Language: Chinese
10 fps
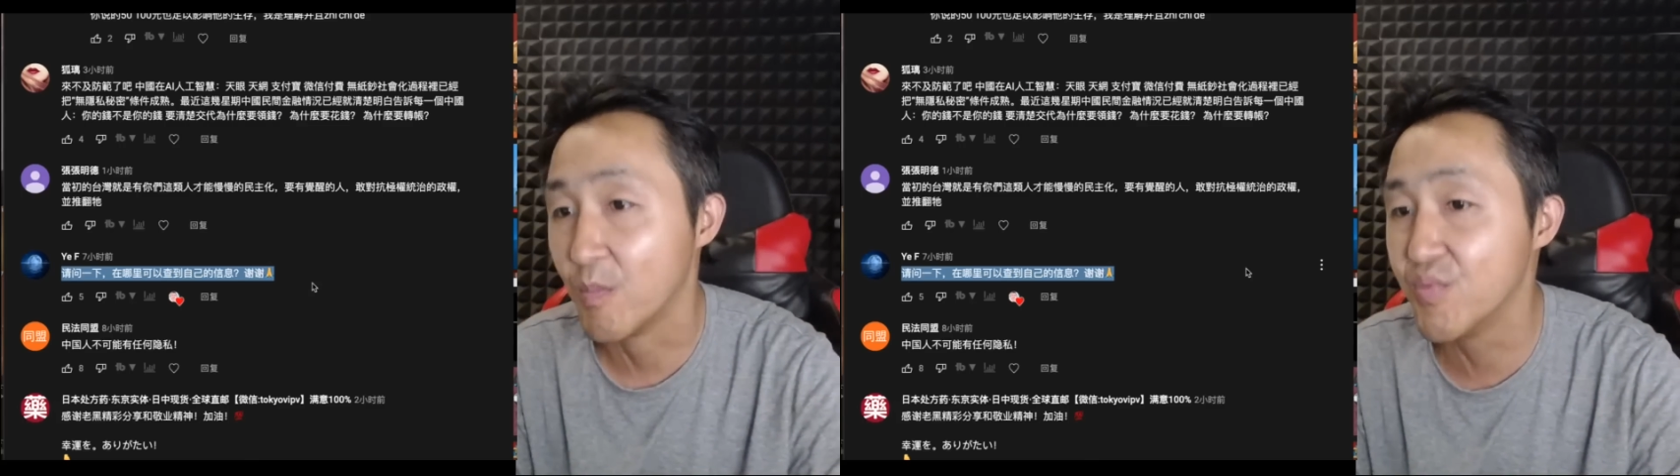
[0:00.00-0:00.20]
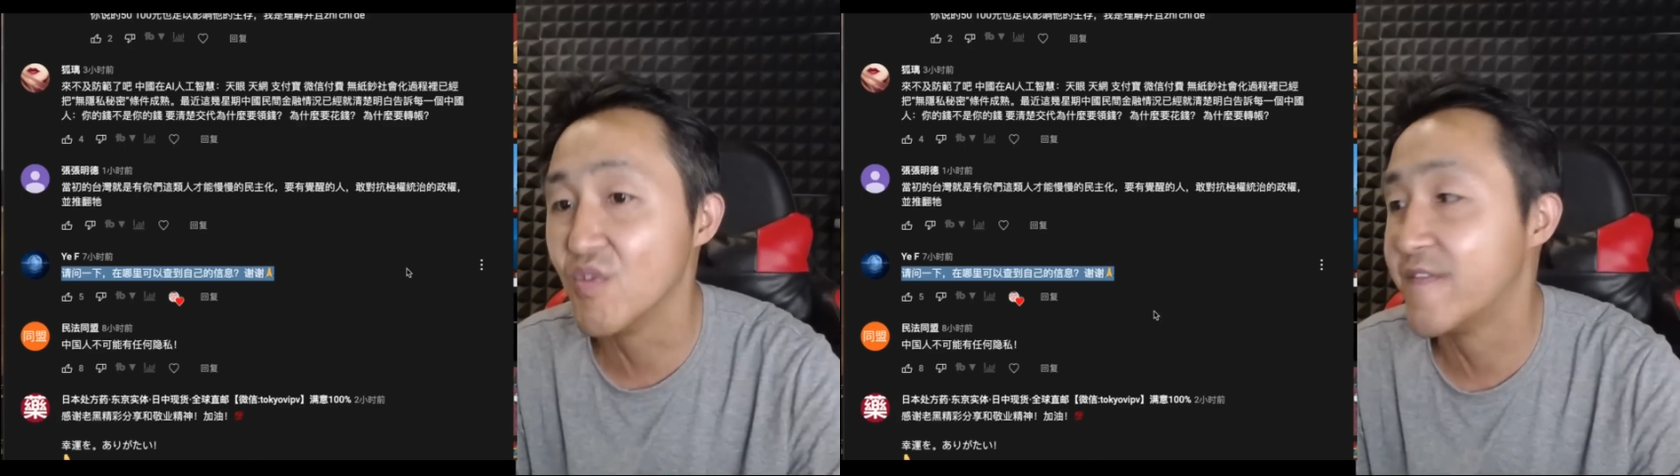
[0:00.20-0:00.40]

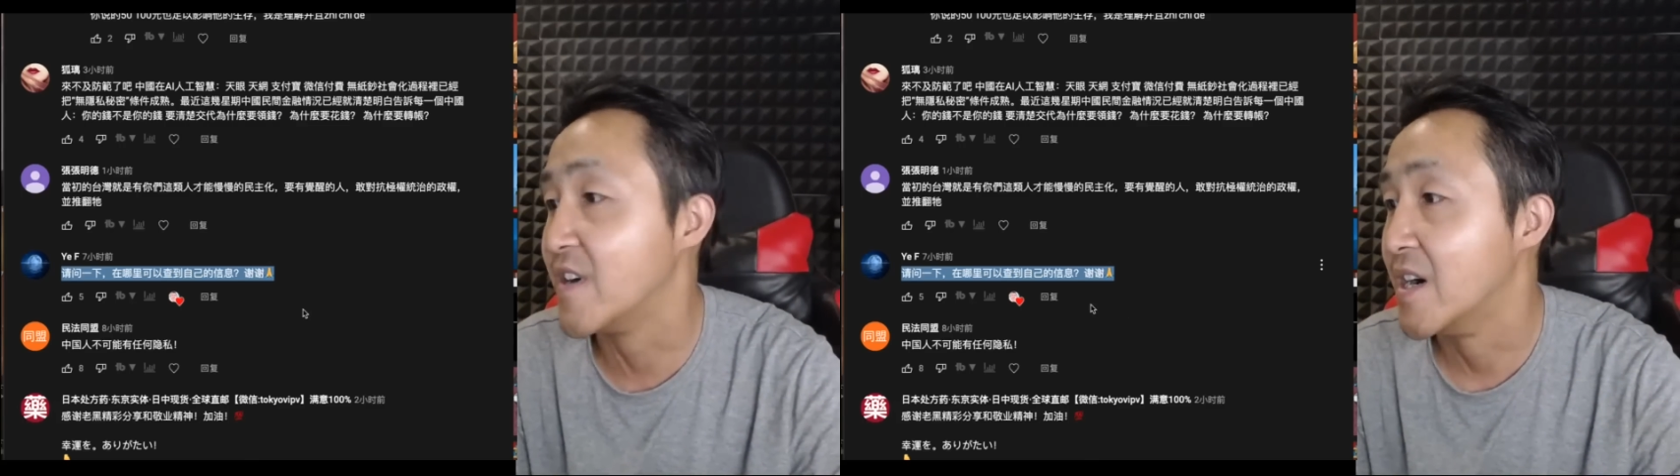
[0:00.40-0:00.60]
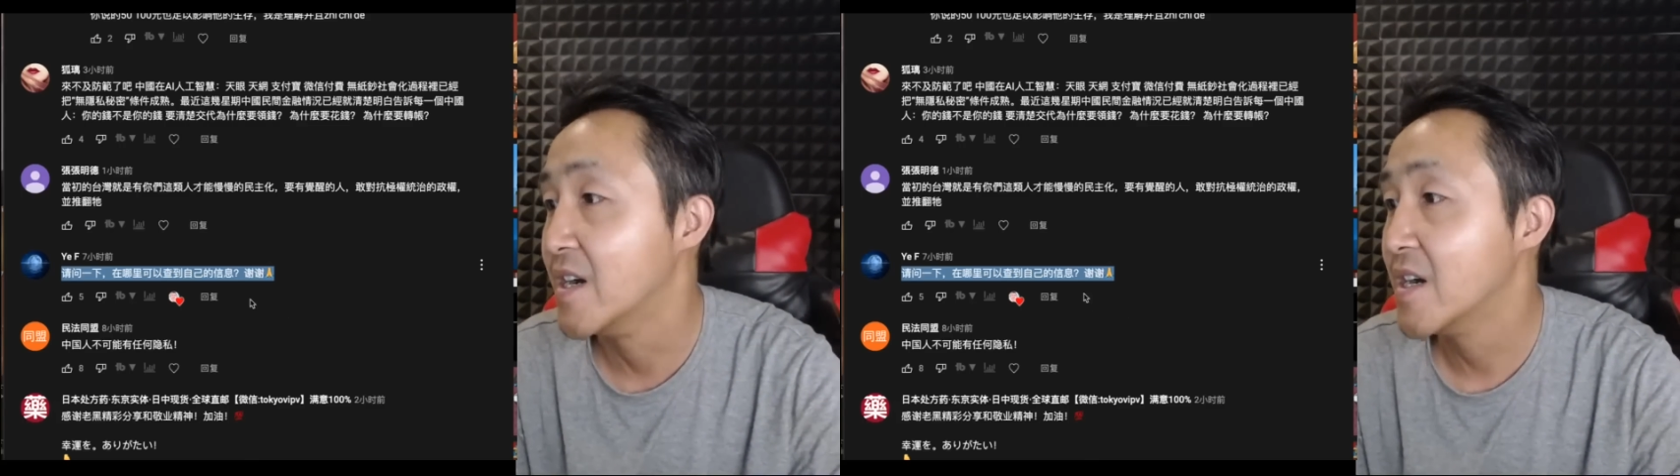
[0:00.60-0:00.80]
部
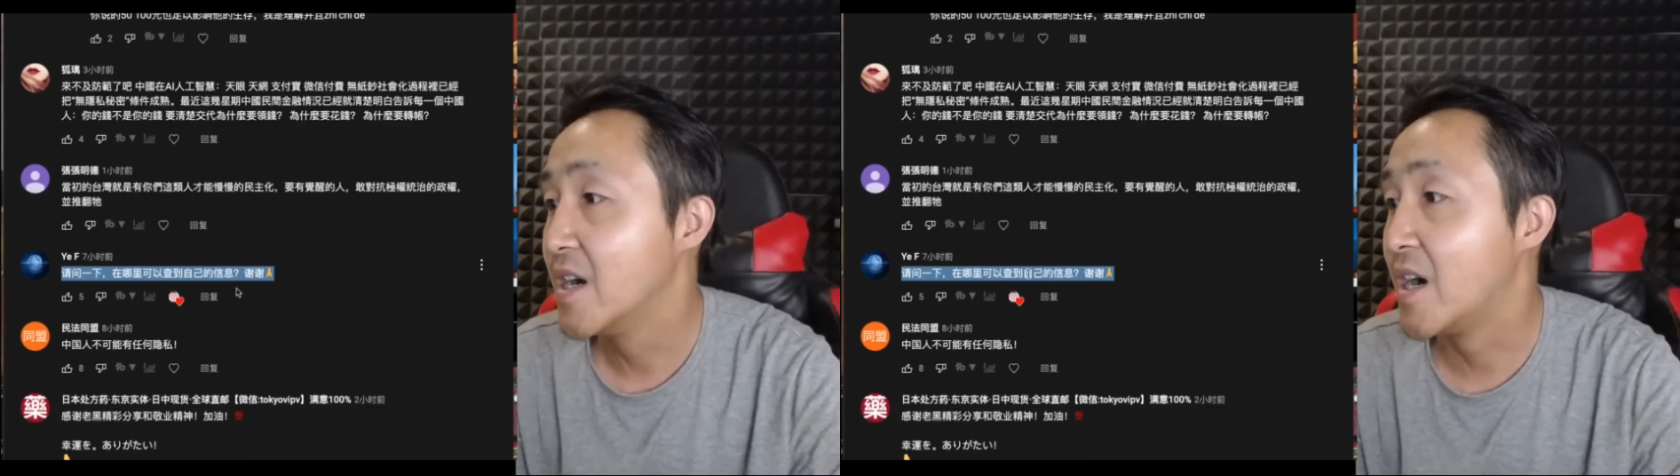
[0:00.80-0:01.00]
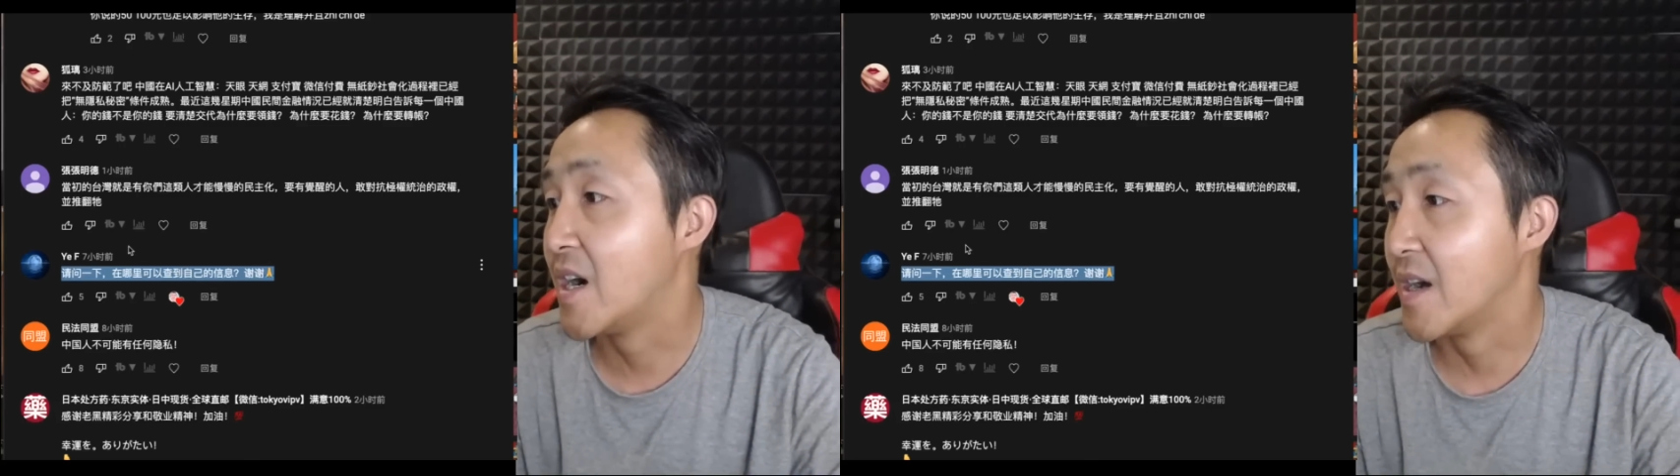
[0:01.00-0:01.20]
分
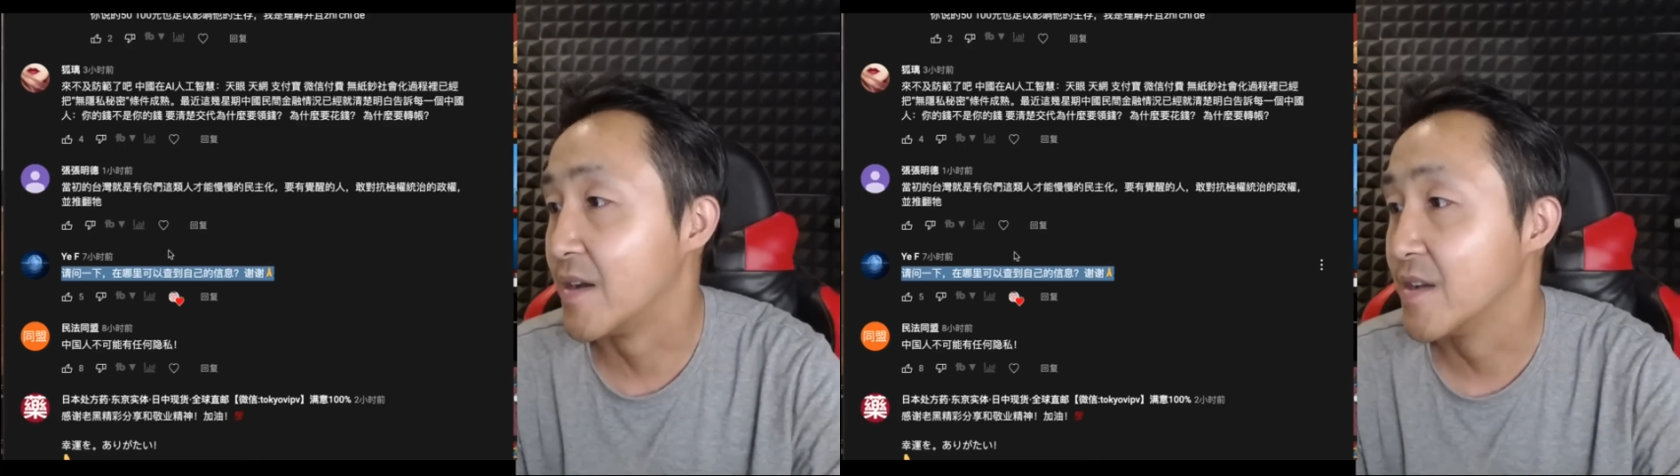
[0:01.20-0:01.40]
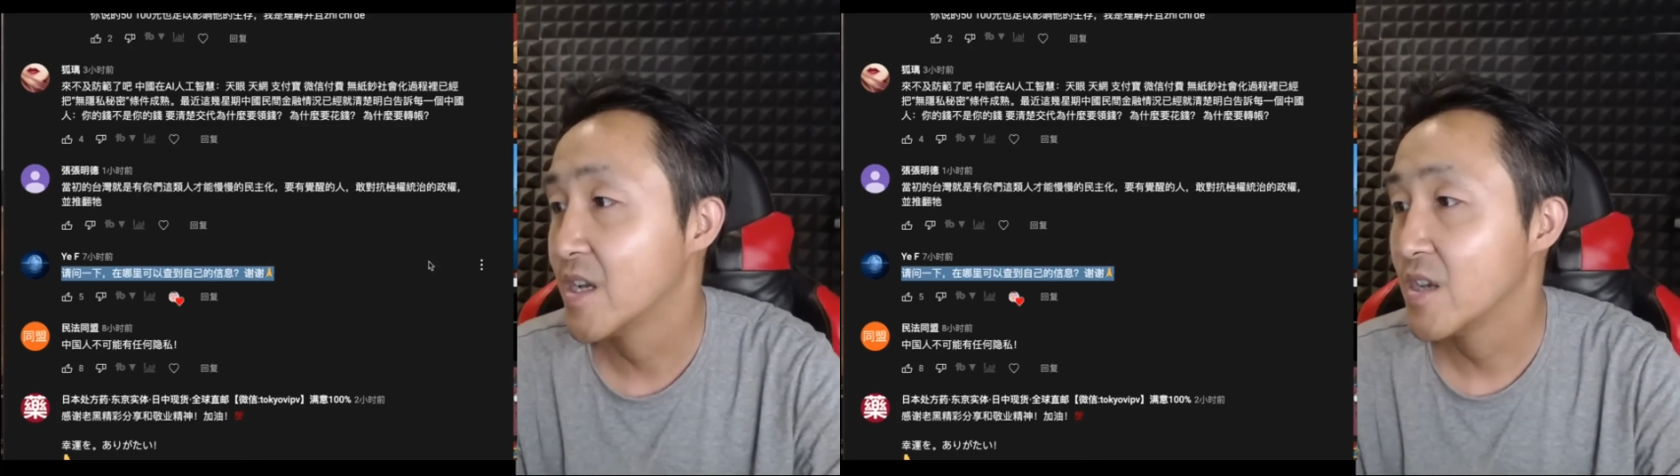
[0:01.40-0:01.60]
啊，